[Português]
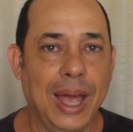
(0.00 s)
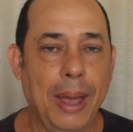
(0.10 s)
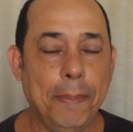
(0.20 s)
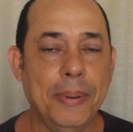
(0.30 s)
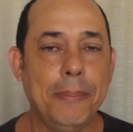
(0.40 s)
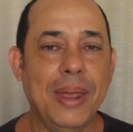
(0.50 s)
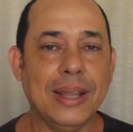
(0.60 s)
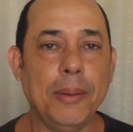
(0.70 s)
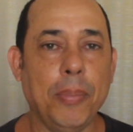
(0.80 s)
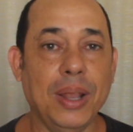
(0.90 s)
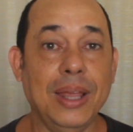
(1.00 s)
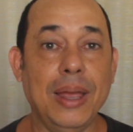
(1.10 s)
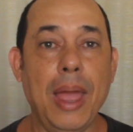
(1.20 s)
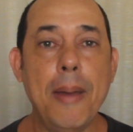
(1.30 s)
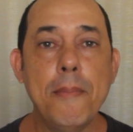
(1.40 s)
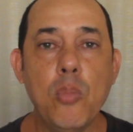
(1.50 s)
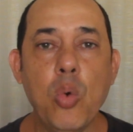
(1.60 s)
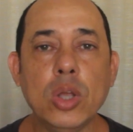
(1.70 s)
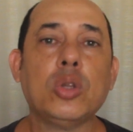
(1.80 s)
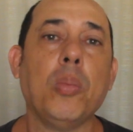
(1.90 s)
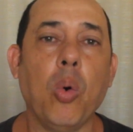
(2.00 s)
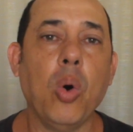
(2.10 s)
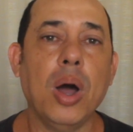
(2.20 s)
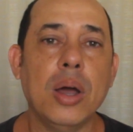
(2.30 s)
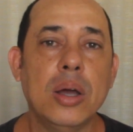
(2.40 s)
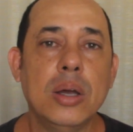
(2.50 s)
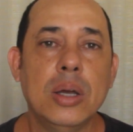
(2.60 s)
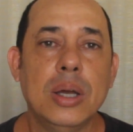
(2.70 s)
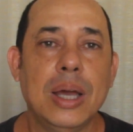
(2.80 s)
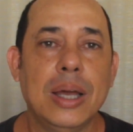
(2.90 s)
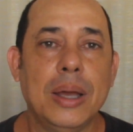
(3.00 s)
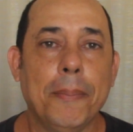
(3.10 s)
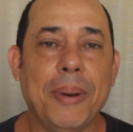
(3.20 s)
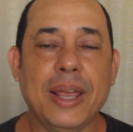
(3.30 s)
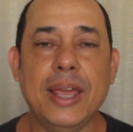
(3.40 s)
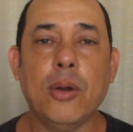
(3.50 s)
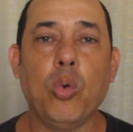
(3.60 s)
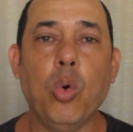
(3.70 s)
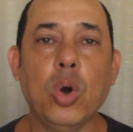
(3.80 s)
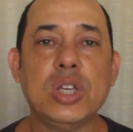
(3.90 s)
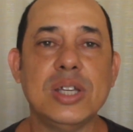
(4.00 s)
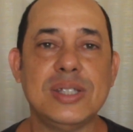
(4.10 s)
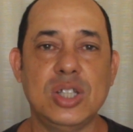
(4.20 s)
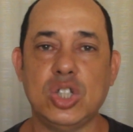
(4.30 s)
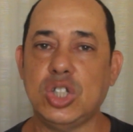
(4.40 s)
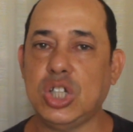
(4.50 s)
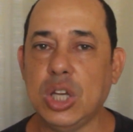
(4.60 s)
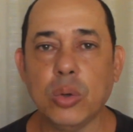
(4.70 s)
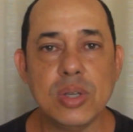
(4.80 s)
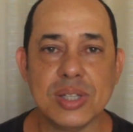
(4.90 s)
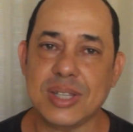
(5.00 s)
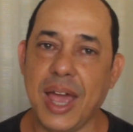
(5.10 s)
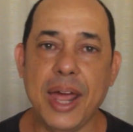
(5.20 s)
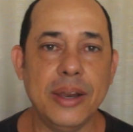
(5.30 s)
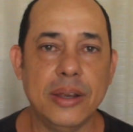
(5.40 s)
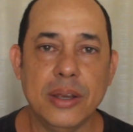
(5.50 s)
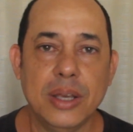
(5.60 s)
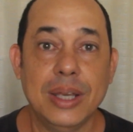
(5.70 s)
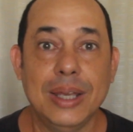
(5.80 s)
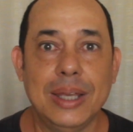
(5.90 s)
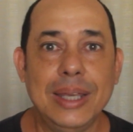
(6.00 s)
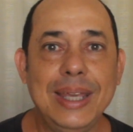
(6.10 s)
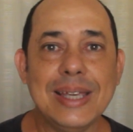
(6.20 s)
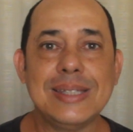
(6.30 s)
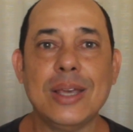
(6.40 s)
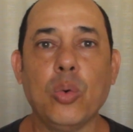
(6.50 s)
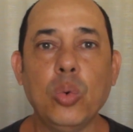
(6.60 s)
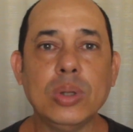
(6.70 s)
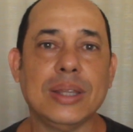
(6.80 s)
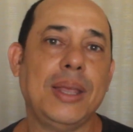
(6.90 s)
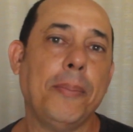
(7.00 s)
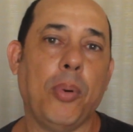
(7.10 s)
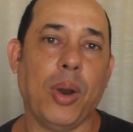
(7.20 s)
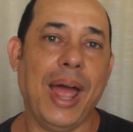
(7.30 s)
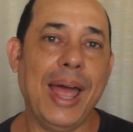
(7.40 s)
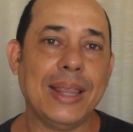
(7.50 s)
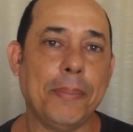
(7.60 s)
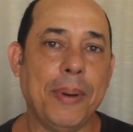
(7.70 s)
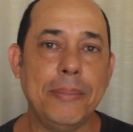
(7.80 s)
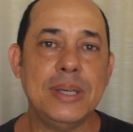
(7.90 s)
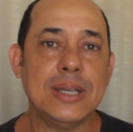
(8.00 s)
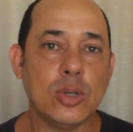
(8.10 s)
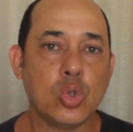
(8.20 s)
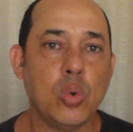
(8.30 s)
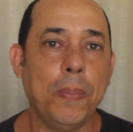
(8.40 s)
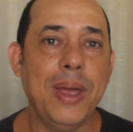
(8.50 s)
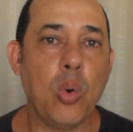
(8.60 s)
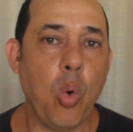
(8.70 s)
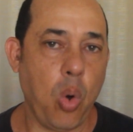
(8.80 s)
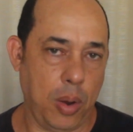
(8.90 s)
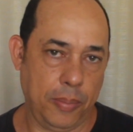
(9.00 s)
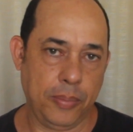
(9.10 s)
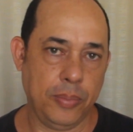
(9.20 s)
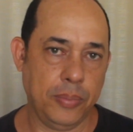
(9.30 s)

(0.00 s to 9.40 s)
A primeira temporada é muito boa, para quem curte esse estilo de série. E a segunda temporada, para mim, já superou.